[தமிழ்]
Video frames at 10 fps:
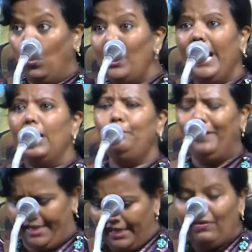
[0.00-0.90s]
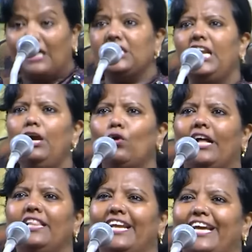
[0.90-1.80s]
உள்ளே அனுப்பிட்டு வாசல்லையே
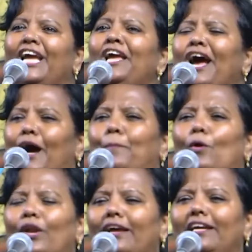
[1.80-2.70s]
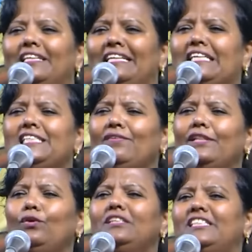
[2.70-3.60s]
உட்காந்துருக்கு அப்போ ஒரு நர்ஸ்
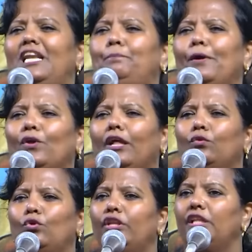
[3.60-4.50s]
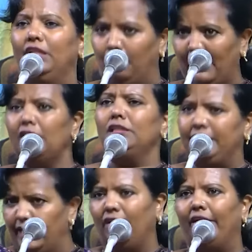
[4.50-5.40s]
வந்து ஒரு ஸ்லிப்பை கொண்டாந்து கொடுத்தது இந்த மருந்தை
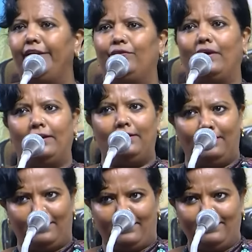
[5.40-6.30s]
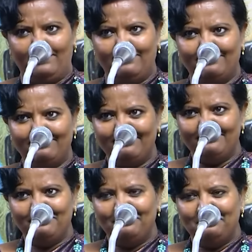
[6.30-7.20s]
சீக்கிரம் வாங்கிட்டு வாங்கன்னு இருக்குது
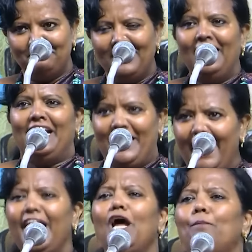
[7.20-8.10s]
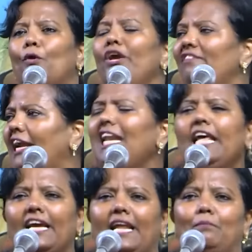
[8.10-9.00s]
நேராக போய்
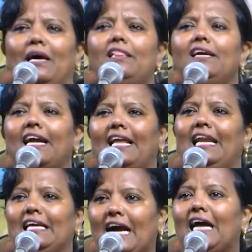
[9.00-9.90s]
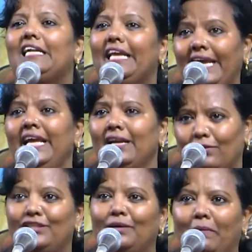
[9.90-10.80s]
வெளியில் இருக்கிற மருந்து கடையில் காட்டி
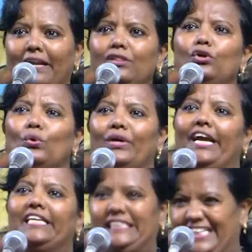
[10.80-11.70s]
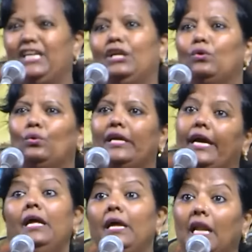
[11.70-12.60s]
கொஞ்சம் மருந்து கொடுங்க சீக்கிரம் கொடுங்க
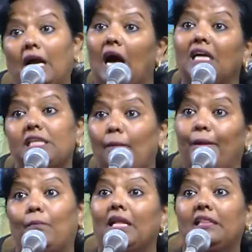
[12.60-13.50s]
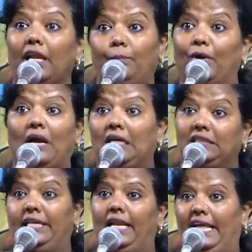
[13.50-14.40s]
நான் காசு அப்புறமா தரேன் இப்போ
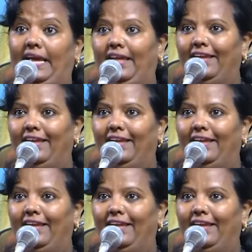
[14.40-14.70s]
காசு இல்லை